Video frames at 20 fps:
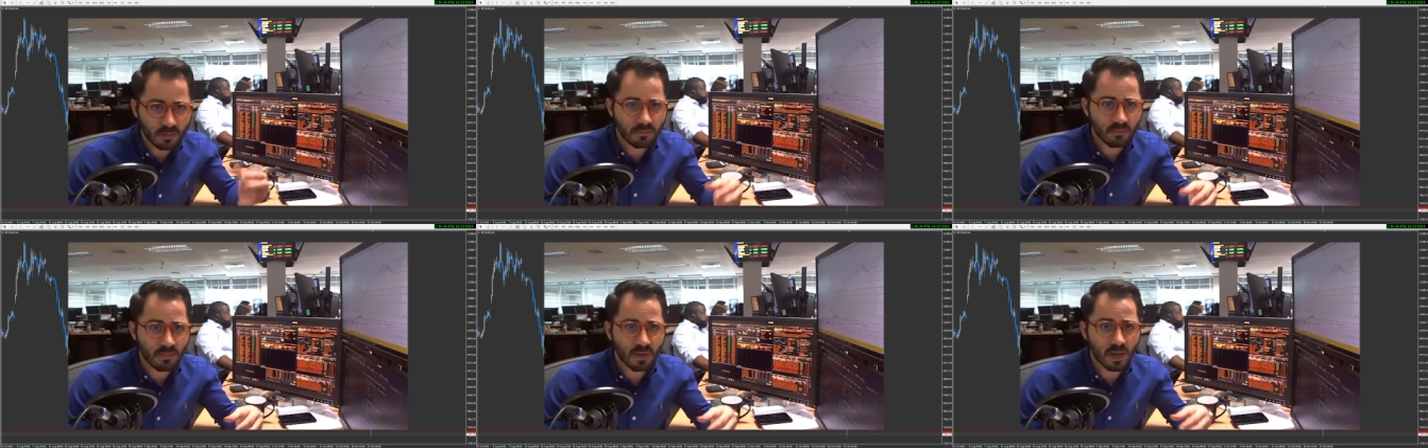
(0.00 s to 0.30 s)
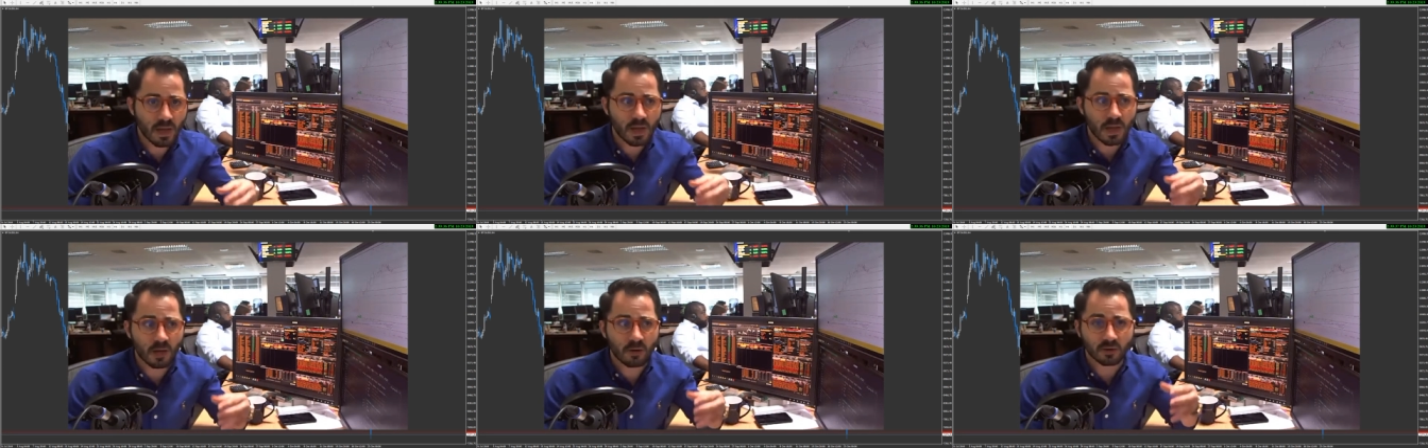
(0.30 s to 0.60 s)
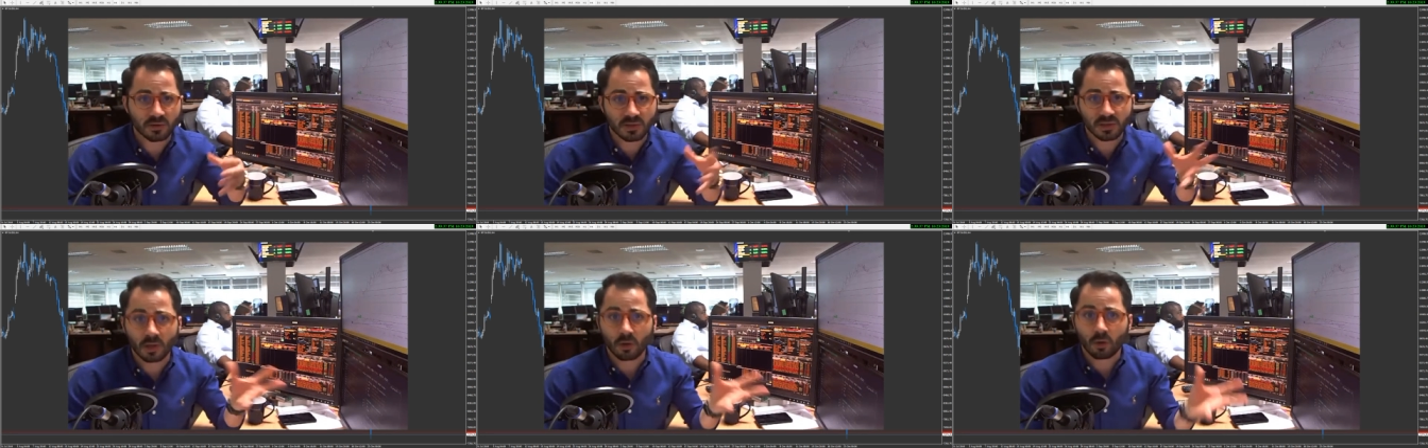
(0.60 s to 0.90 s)
mais le
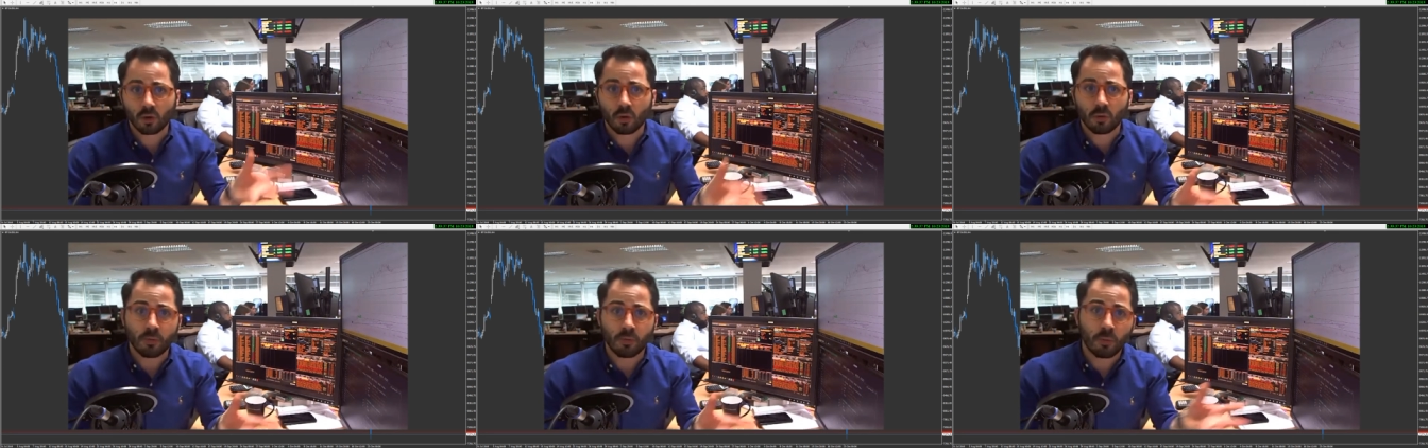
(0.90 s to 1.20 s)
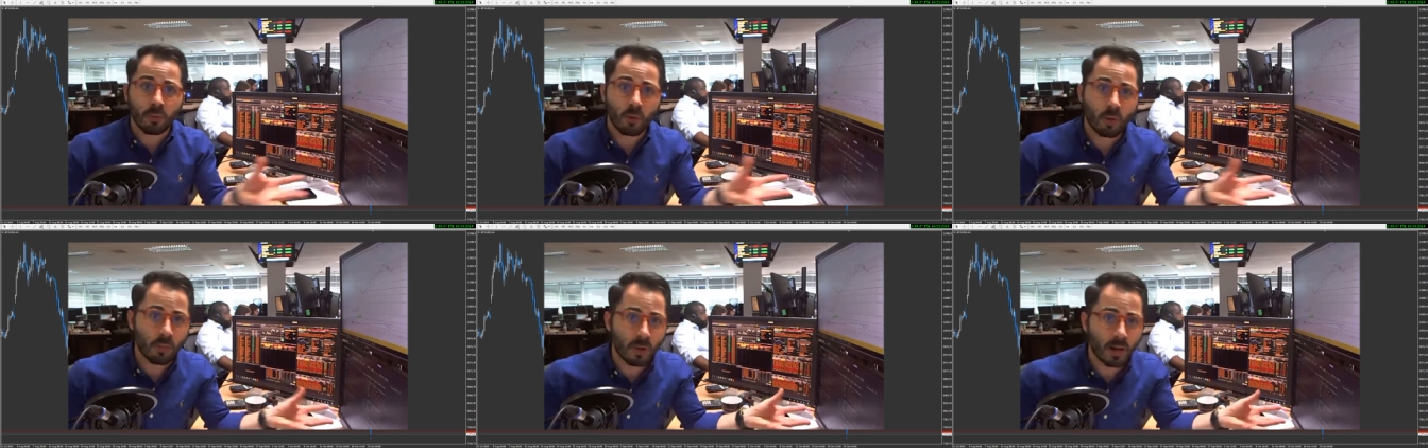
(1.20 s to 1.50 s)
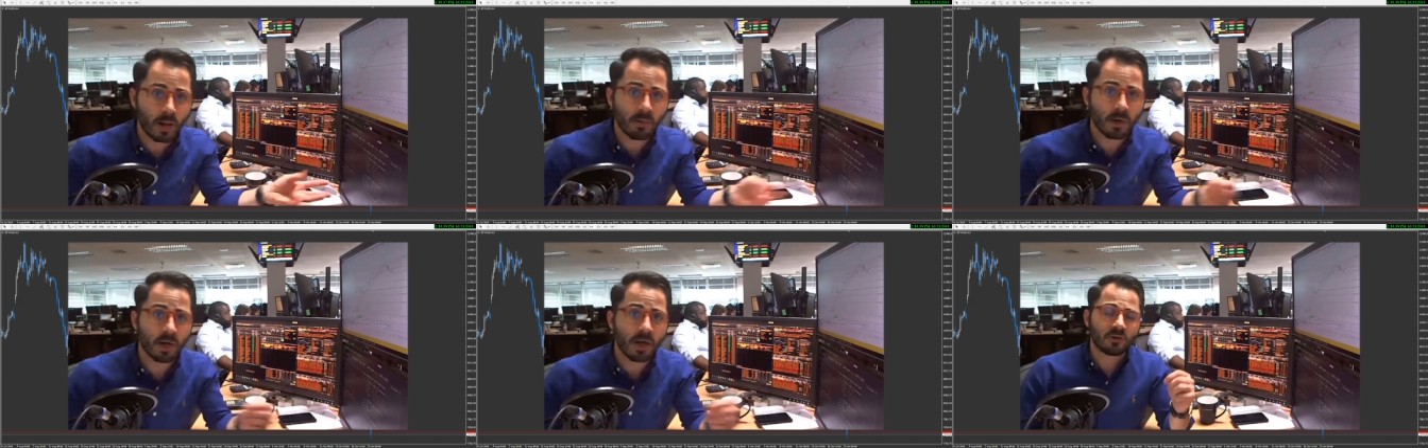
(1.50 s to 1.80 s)
scénario le plus probable